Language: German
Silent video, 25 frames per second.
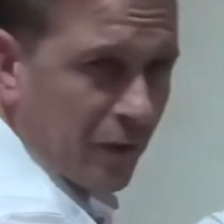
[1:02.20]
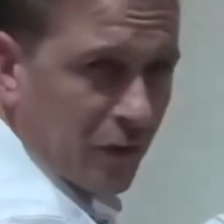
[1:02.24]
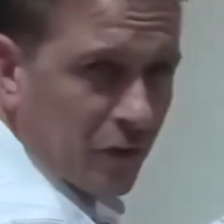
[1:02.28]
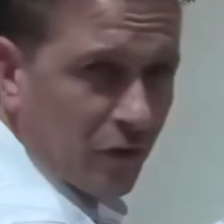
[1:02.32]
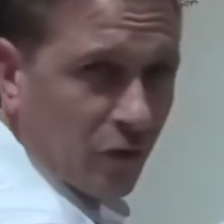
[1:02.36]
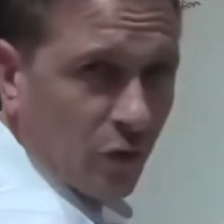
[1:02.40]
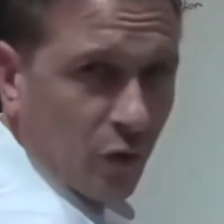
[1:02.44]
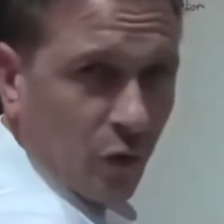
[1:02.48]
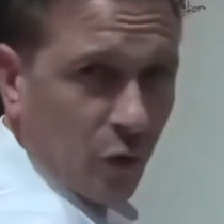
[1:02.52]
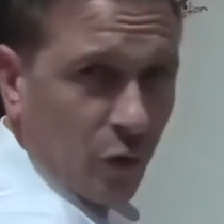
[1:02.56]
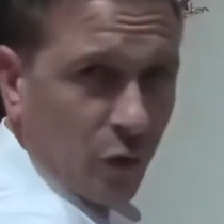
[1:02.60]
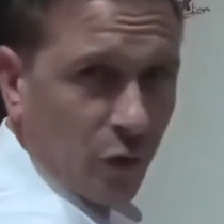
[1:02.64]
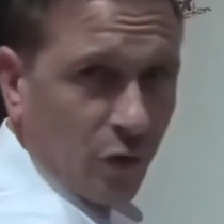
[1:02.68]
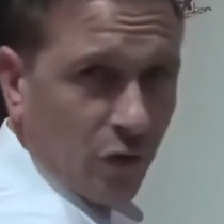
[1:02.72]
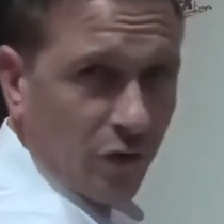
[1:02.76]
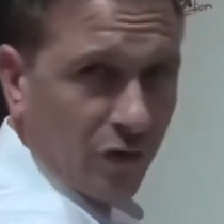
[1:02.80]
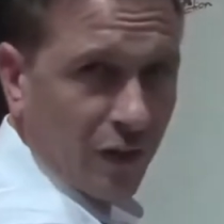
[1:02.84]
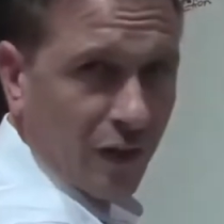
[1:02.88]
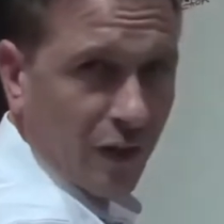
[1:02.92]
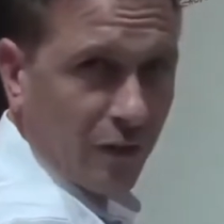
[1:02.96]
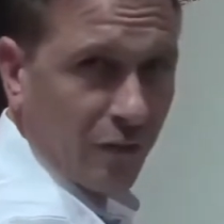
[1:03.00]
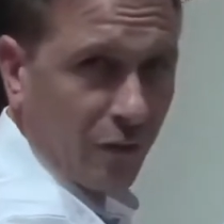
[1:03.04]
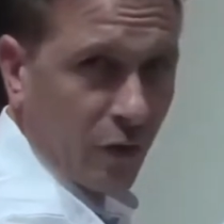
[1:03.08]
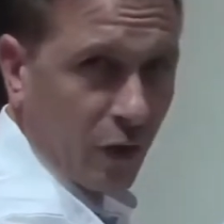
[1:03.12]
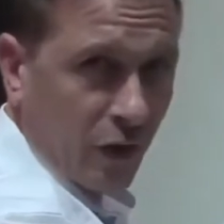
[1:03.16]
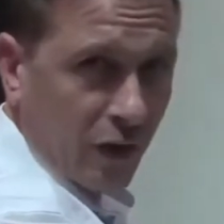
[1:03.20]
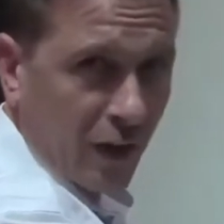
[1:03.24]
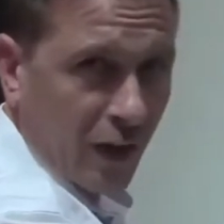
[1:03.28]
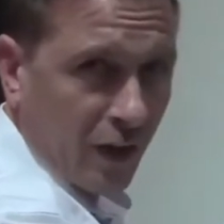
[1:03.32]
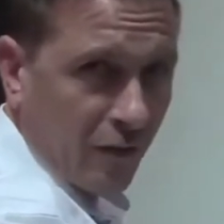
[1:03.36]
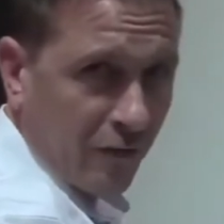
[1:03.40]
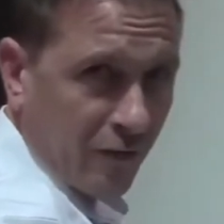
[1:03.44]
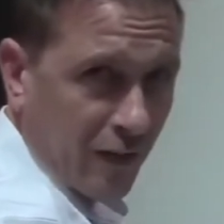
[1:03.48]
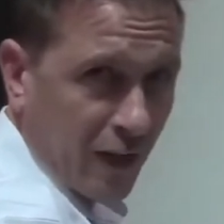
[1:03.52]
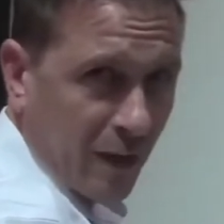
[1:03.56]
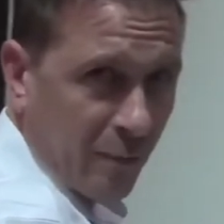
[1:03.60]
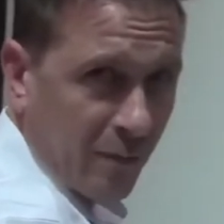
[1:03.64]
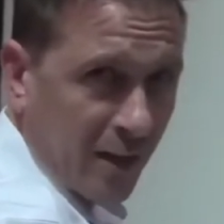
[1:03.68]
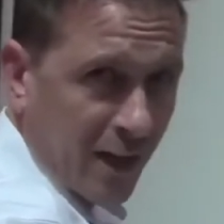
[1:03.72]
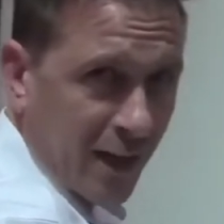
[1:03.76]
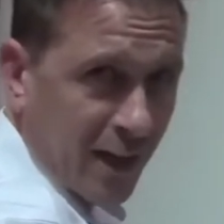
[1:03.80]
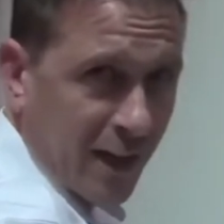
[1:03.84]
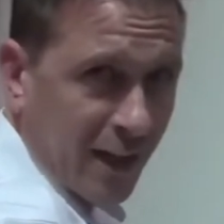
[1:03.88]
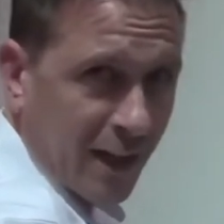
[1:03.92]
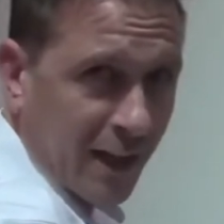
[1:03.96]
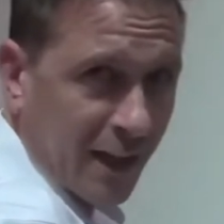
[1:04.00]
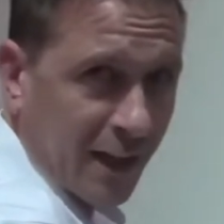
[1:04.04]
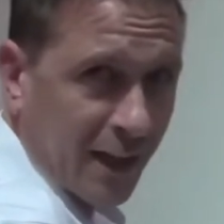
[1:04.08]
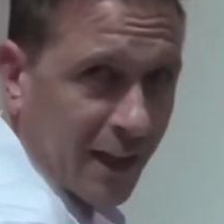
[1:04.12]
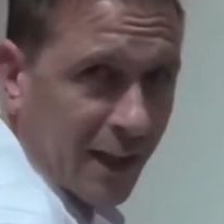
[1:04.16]
Verzurösen im vorderen
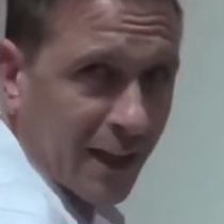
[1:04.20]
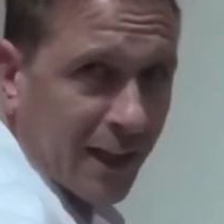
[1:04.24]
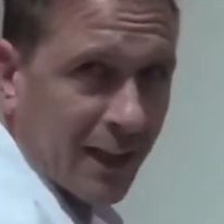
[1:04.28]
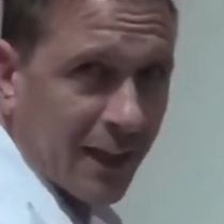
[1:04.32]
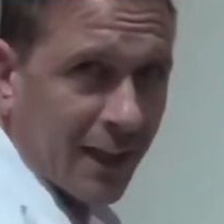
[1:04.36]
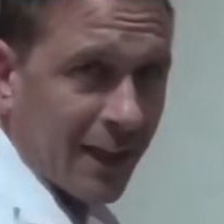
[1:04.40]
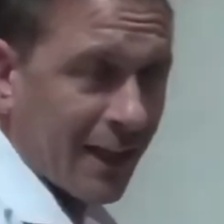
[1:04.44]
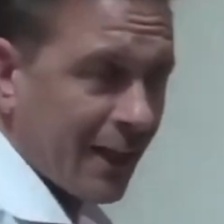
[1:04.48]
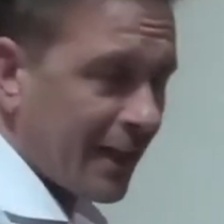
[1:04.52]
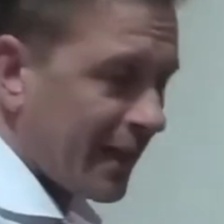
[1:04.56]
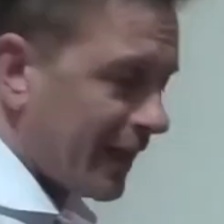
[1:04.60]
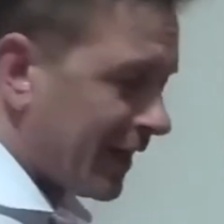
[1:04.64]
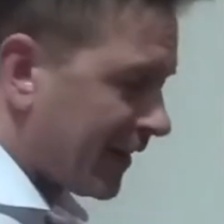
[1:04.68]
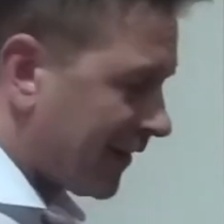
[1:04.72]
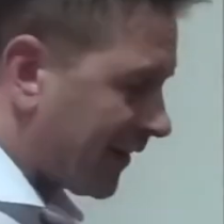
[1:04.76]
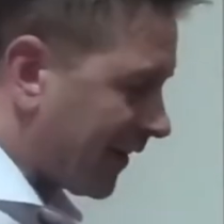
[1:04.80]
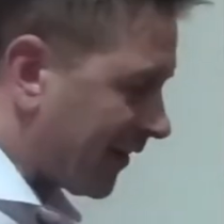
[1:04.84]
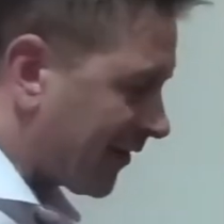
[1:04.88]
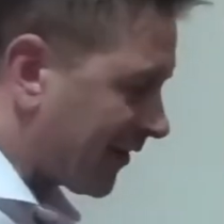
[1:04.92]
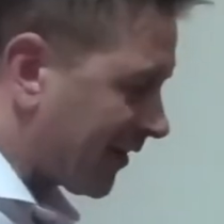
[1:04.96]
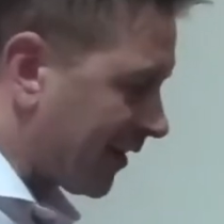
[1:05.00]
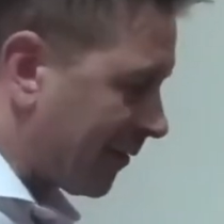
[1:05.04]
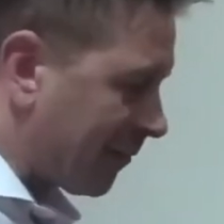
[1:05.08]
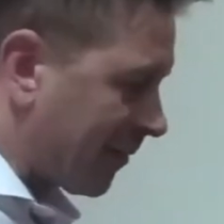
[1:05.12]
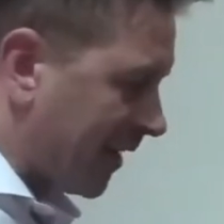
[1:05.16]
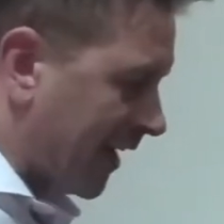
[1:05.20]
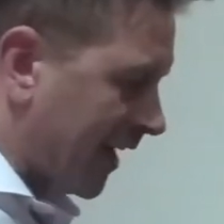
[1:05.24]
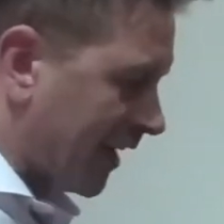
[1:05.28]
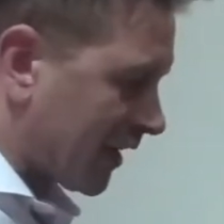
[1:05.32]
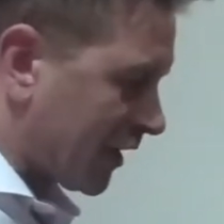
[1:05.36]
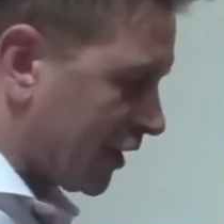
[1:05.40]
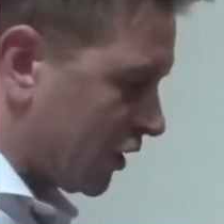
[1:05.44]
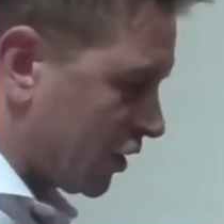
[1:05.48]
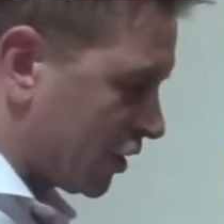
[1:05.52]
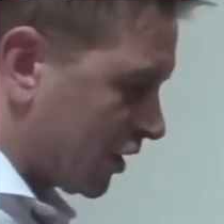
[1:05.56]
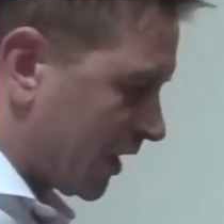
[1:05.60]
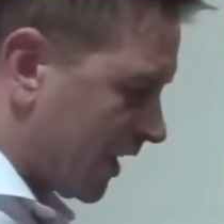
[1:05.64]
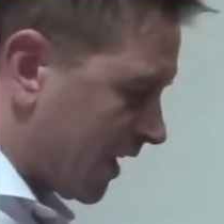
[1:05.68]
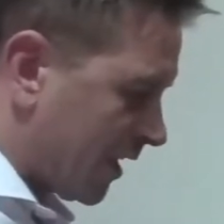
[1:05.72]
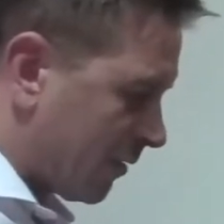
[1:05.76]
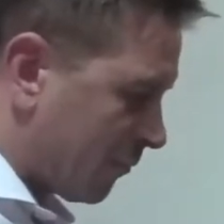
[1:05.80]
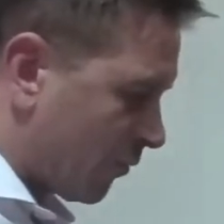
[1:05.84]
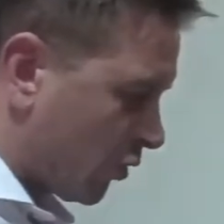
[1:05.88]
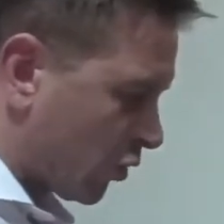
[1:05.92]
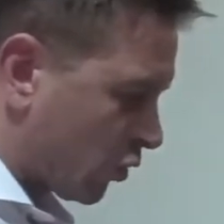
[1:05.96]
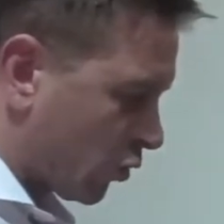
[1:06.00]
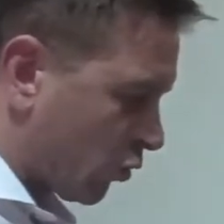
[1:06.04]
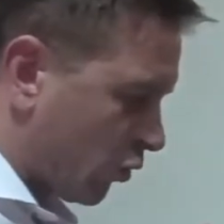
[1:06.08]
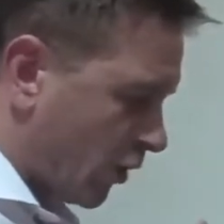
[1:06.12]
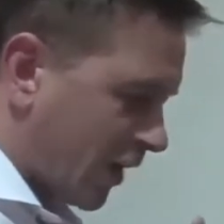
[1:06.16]
Fahrbereich, dass mhm. sie praktisch ein
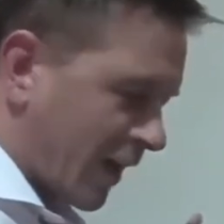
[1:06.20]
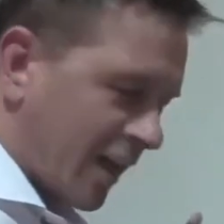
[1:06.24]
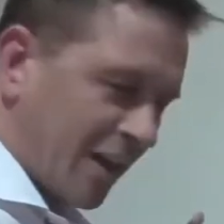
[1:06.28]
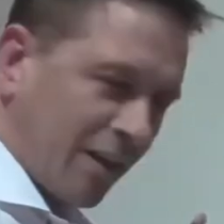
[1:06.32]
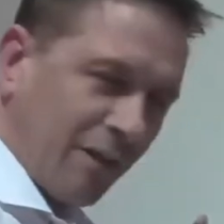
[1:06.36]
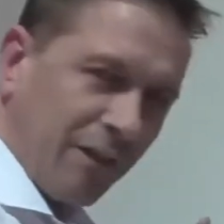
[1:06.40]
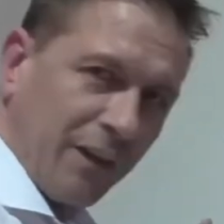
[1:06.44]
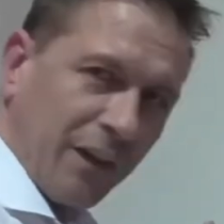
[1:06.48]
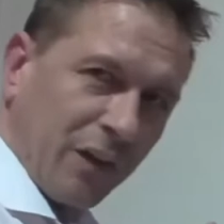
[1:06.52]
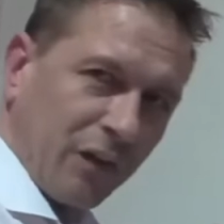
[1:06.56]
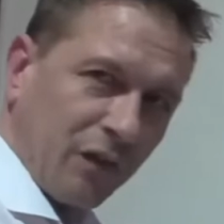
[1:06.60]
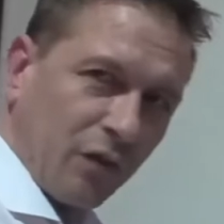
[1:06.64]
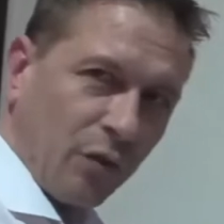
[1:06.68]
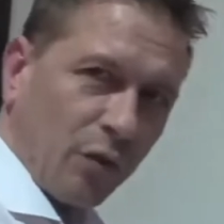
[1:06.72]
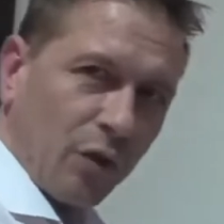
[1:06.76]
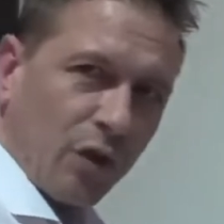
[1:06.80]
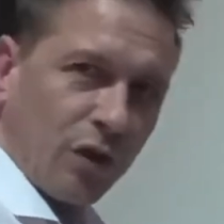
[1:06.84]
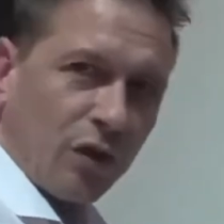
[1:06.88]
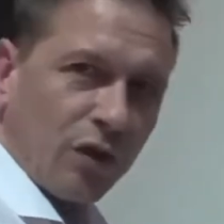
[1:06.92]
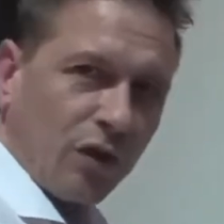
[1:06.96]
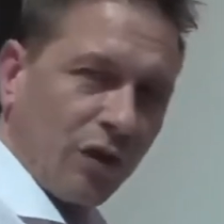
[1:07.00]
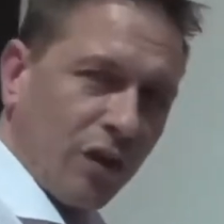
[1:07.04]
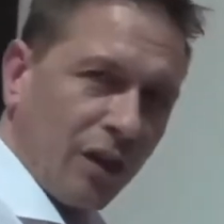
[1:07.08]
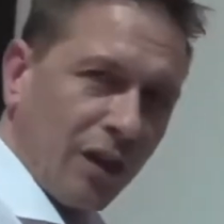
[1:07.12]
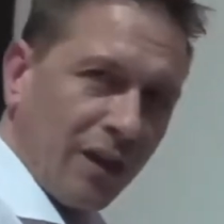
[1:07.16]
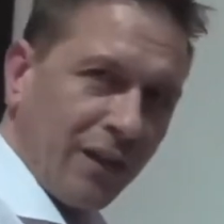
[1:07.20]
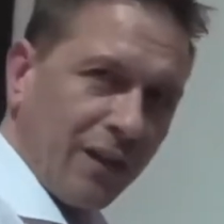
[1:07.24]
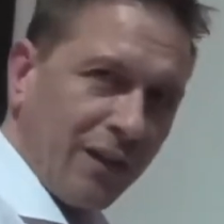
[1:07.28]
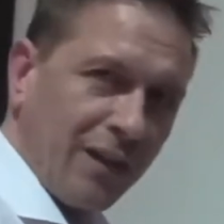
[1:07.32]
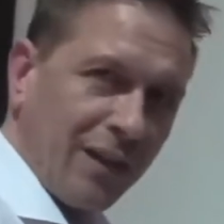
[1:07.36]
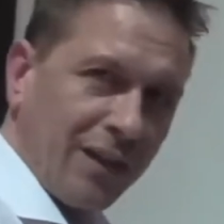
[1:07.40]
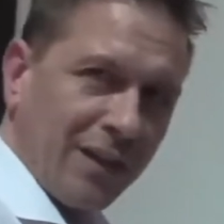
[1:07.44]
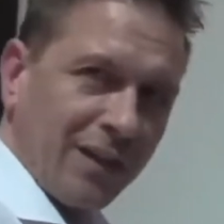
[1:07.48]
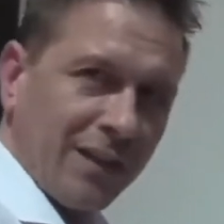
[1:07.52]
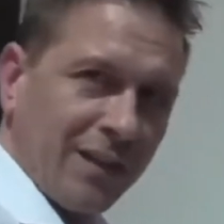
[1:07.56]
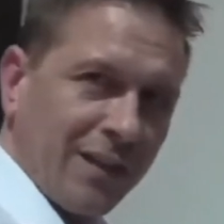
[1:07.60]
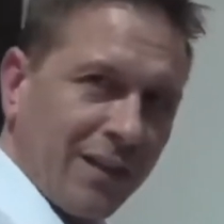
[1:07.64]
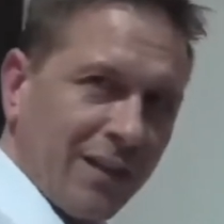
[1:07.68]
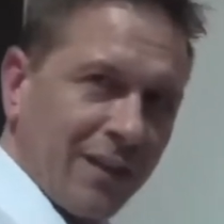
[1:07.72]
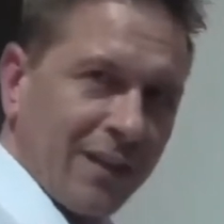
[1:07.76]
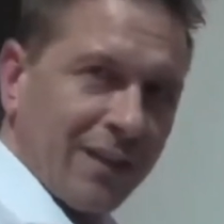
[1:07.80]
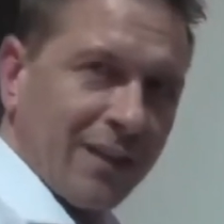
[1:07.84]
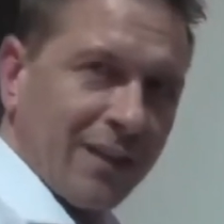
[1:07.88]
Motorrad verzurren können hier.